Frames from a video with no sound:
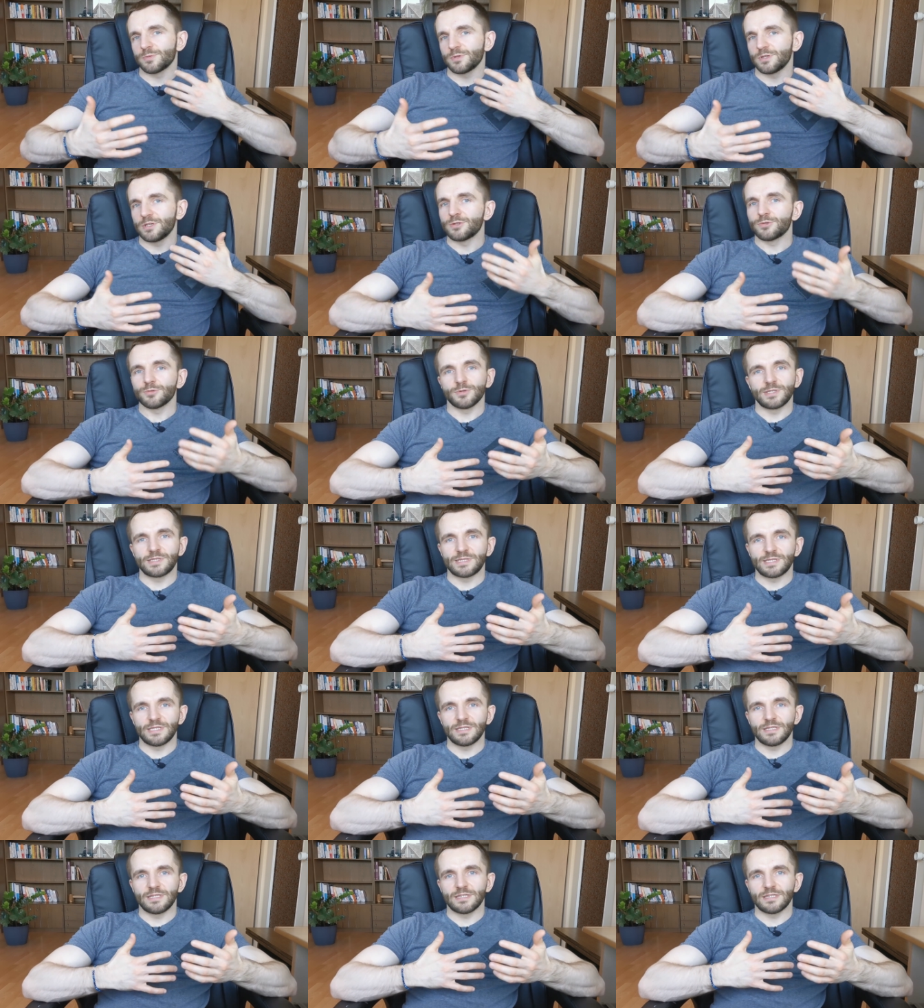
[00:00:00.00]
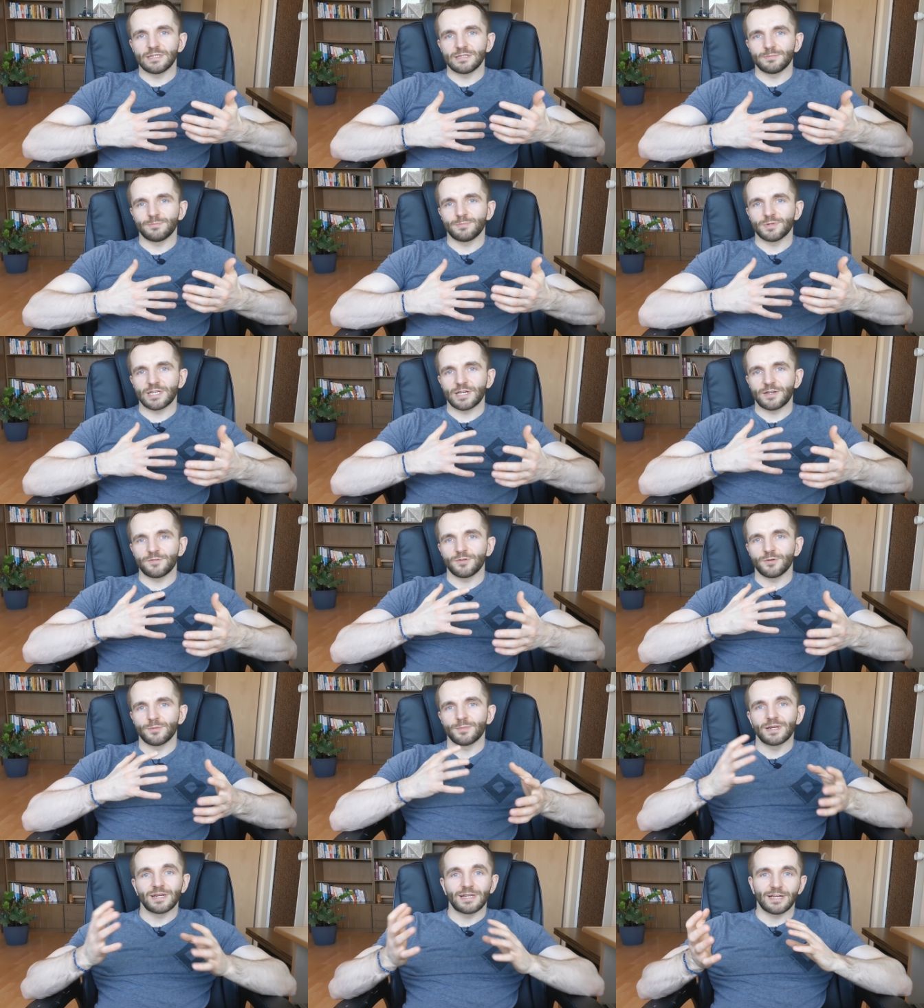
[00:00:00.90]
intuicyjny
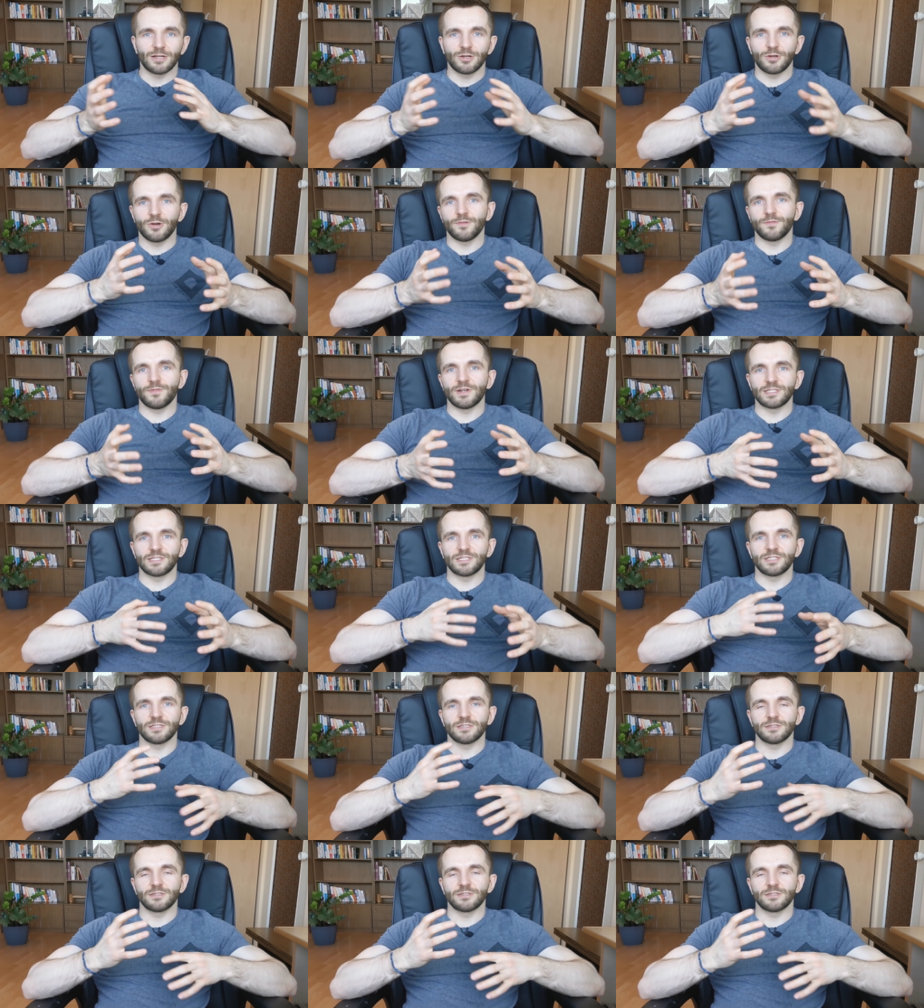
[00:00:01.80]
potrafią reagować,